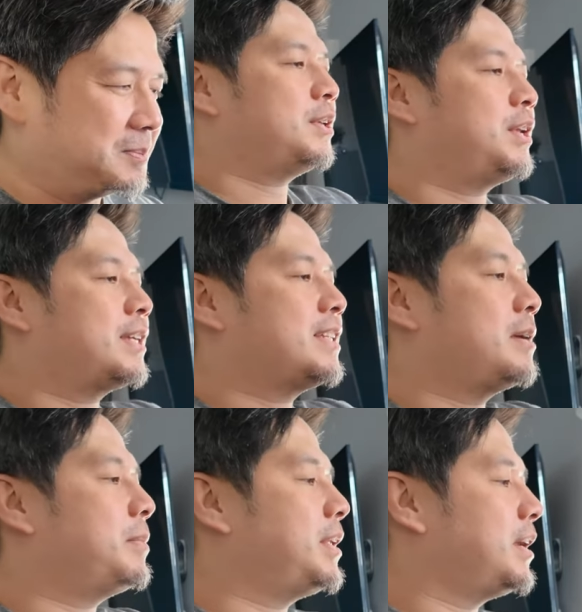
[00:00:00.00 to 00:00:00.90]
So, ano yung
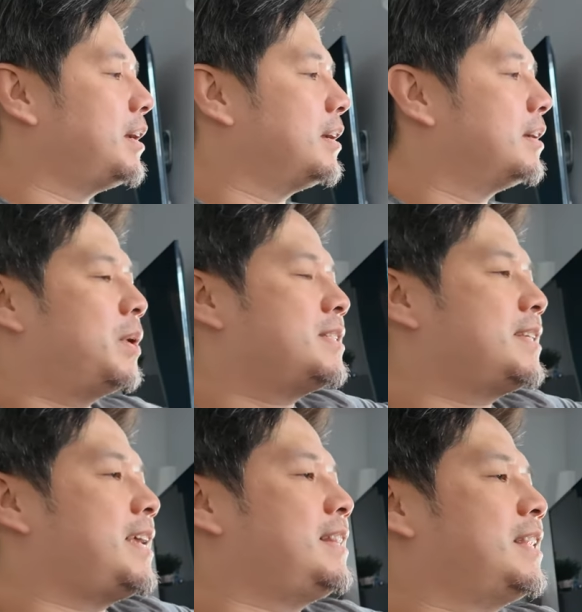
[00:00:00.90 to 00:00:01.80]
kasama niya?
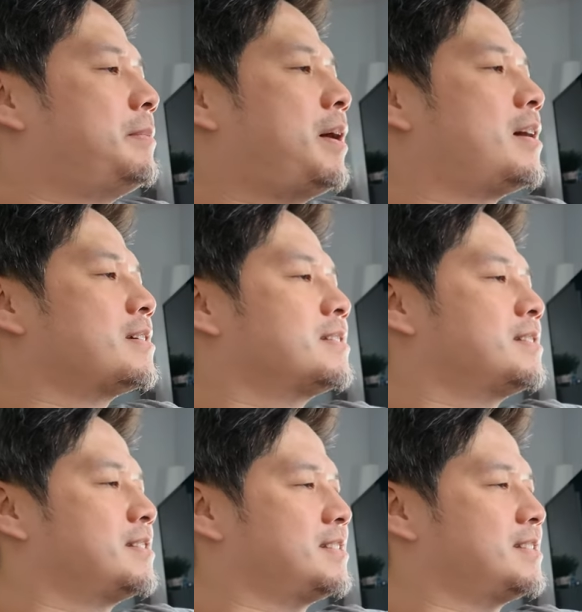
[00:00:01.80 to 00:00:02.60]
What's in the box?